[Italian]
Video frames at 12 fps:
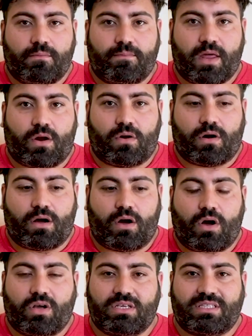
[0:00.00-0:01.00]
però
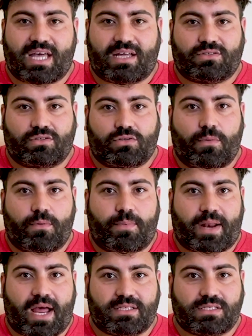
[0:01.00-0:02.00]
ogni tanto dopo
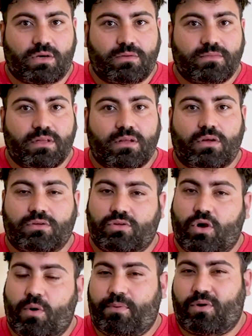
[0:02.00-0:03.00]
pranzo,
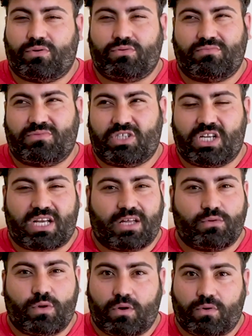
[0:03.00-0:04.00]
dopo
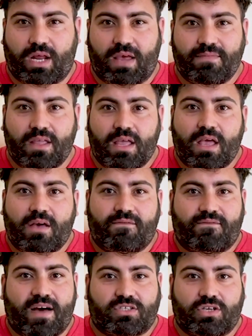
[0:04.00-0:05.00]
circa due ore,
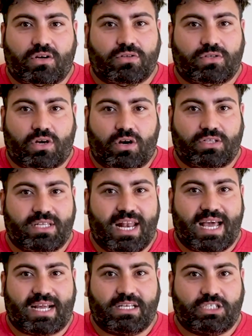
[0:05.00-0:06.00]
faccio il controllo
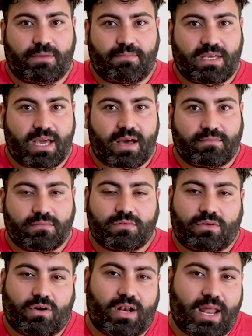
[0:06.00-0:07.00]
della glicemia
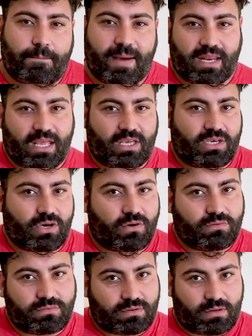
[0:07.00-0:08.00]
con
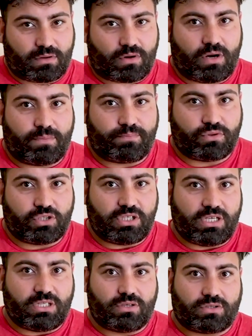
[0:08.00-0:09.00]
l'apparecchio, col
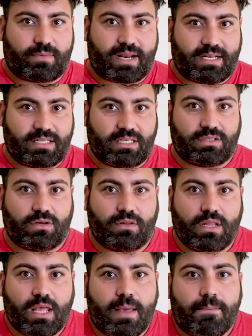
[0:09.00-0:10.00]
pungidito sopra il
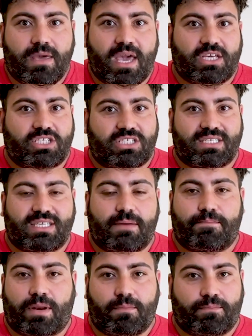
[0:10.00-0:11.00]
dito. Mi esce
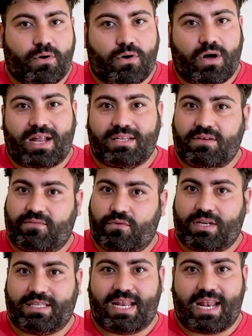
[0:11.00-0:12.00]
sempre un poco al di
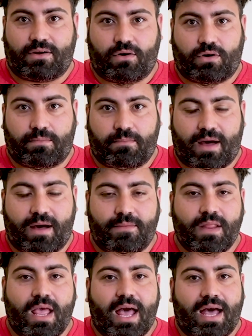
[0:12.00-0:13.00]
fuori della
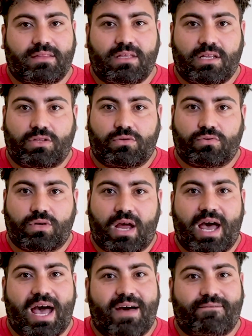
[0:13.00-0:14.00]
norma,
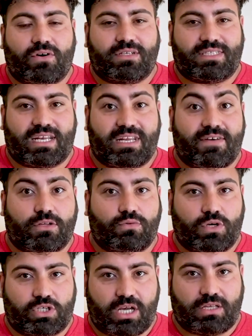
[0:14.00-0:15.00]
addirittura a volte arriva a
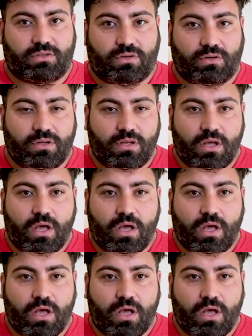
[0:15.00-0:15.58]
200.